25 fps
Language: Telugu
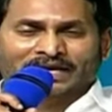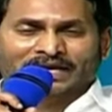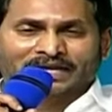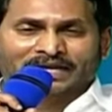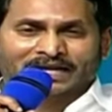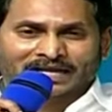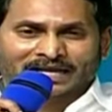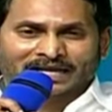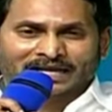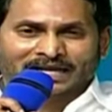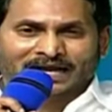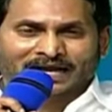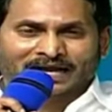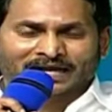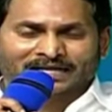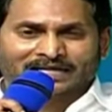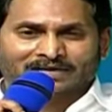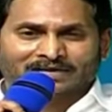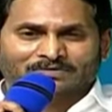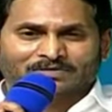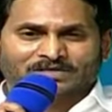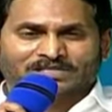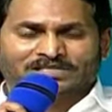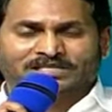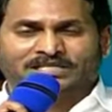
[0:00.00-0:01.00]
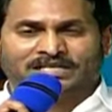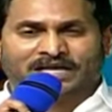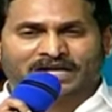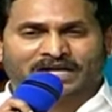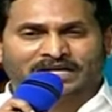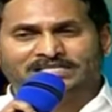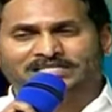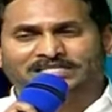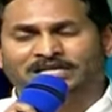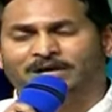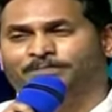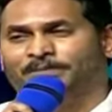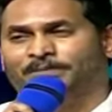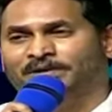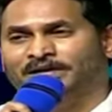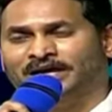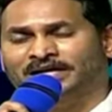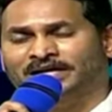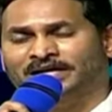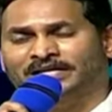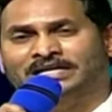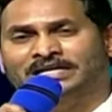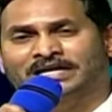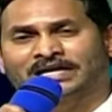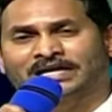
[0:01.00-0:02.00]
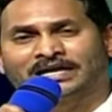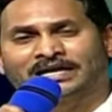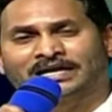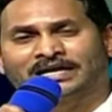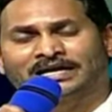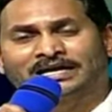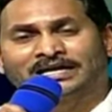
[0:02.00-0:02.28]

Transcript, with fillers: అన్నయ్యగా ఈ విషయాన్ని చెప్పడానికి